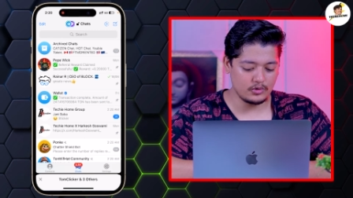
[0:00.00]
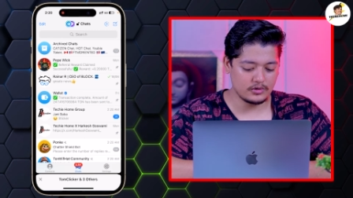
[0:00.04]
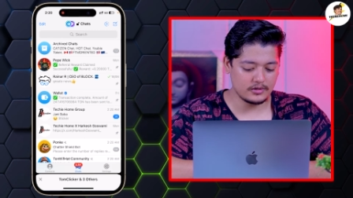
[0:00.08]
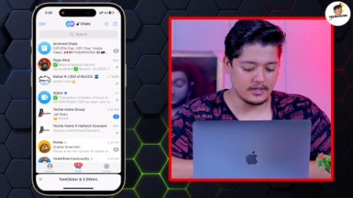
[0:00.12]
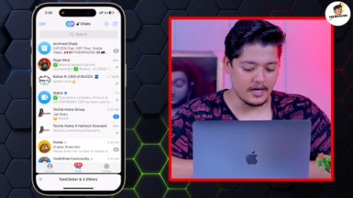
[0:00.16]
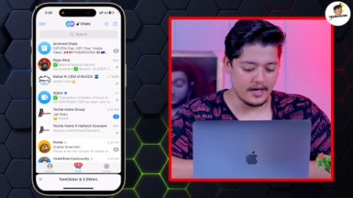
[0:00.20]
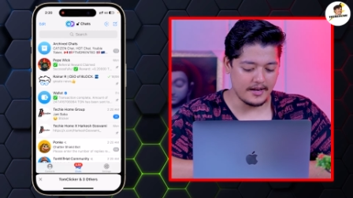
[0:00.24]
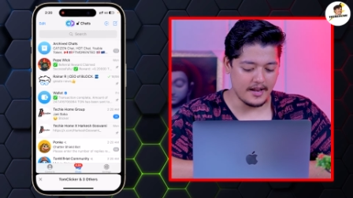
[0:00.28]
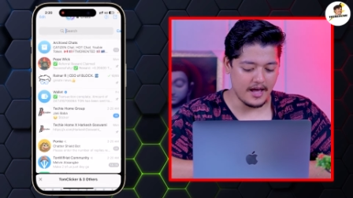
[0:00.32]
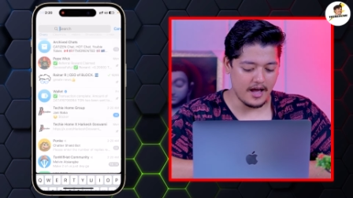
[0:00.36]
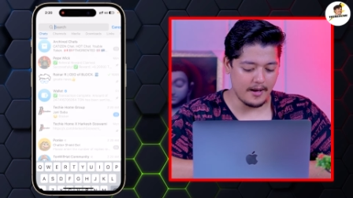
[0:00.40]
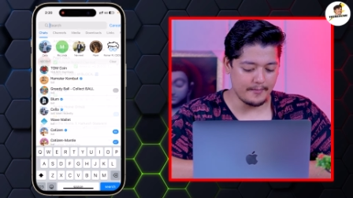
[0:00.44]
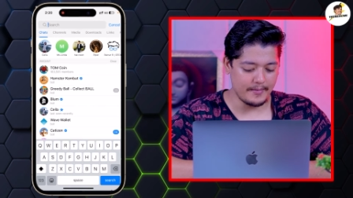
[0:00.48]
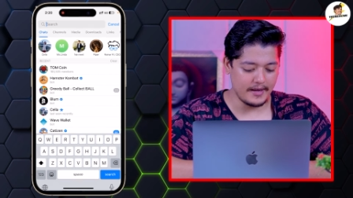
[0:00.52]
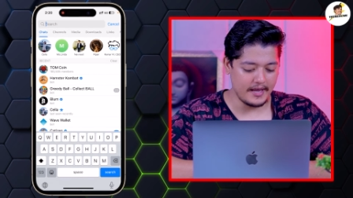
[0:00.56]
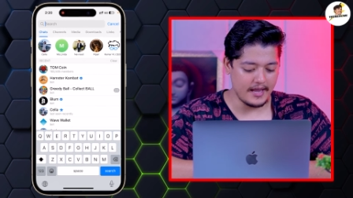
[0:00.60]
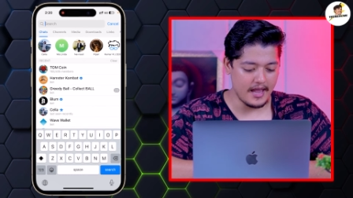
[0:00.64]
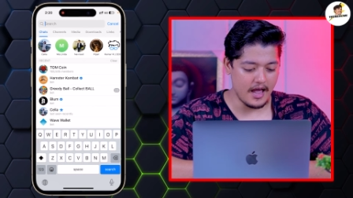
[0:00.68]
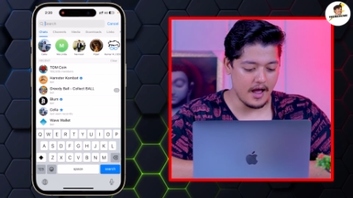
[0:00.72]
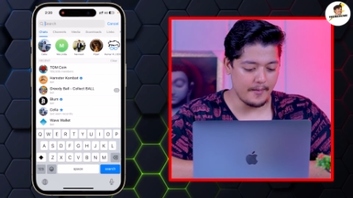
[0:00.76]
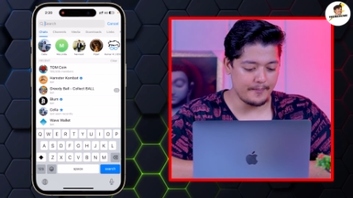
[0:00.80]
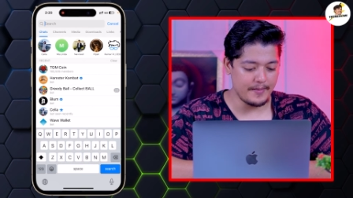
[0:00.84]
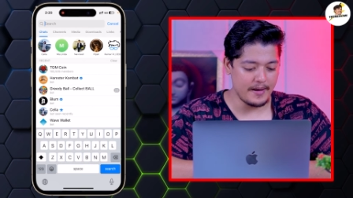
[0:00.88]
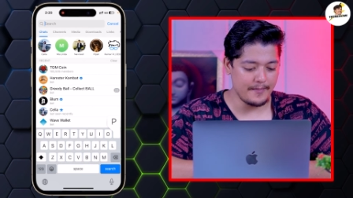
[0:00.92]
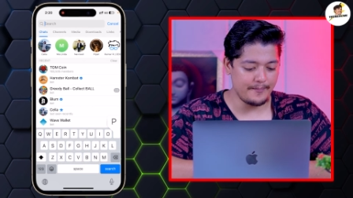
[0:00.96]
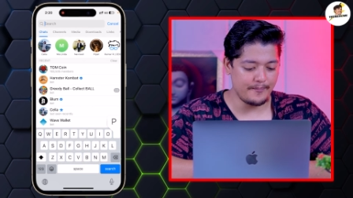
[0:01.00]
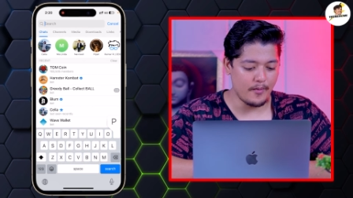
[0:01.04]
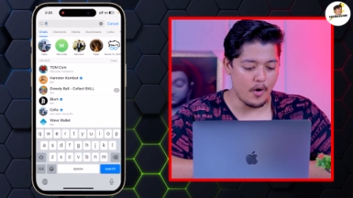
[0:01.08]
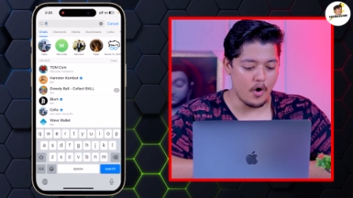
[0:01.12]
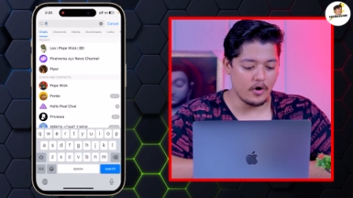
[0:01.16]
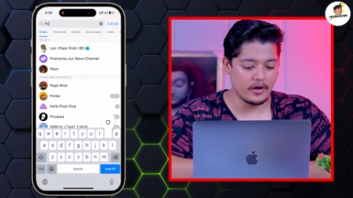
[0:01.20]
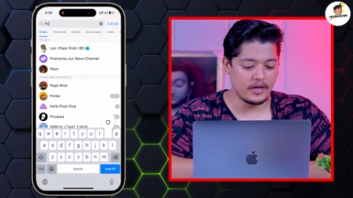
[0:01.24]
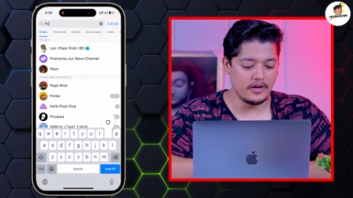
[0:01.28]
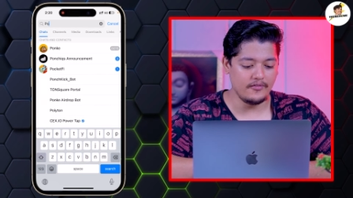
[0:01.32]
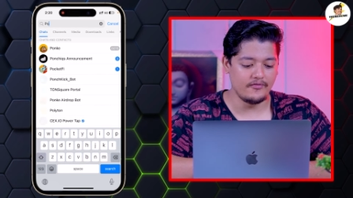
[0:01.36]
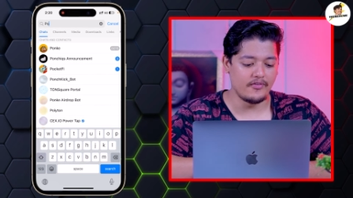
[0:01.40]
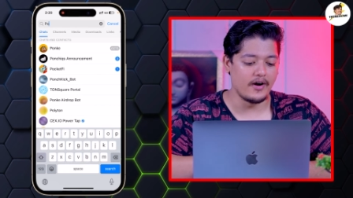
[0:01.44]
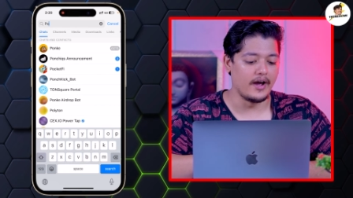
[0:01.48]
उसका नाम है यहाँ पे
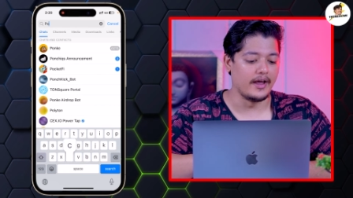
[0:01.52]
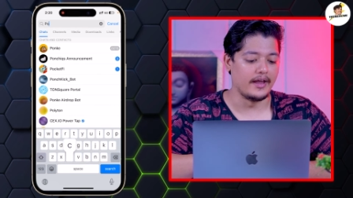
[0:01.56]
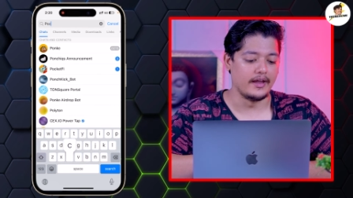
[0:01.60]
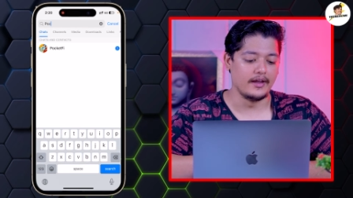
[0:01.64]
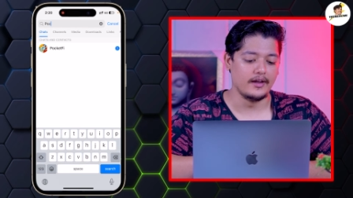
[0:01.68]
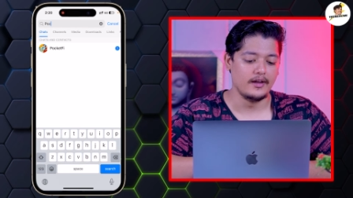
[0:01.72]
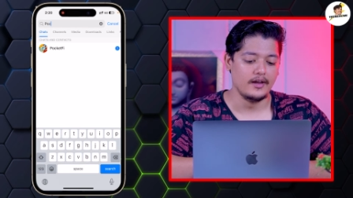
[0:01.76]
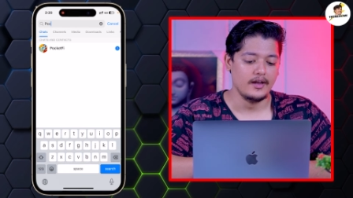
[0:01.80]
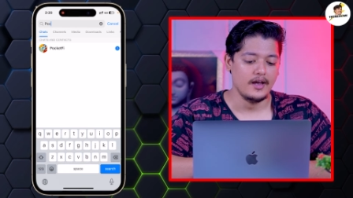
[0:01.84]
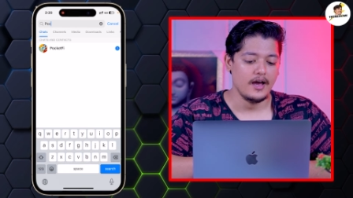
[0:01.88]
पॉकीफाई